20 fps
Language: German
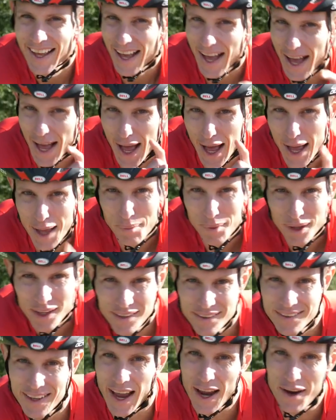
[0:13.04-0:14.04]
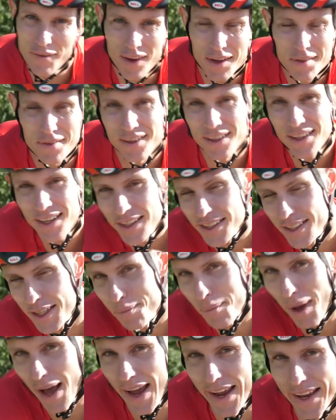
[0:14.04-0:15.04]
aber teilweise nicht
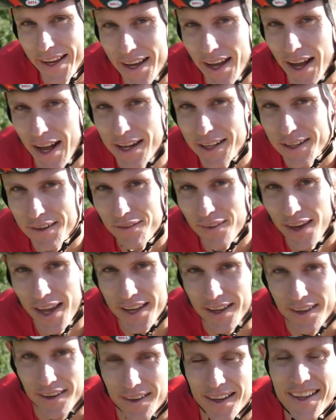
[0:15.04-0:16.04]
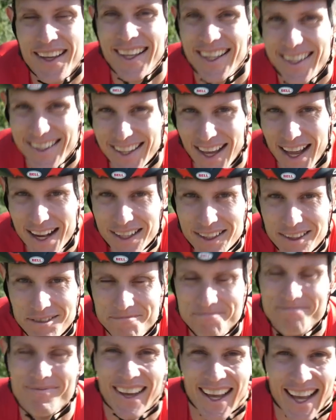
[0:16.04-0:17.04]
immer eingehalten werden. Dann
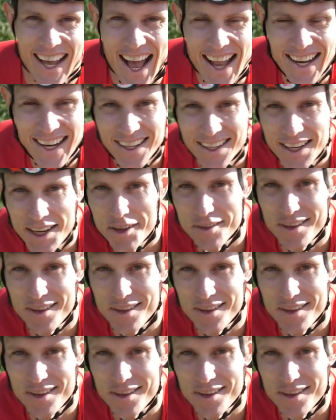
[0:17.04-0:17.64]
ran an die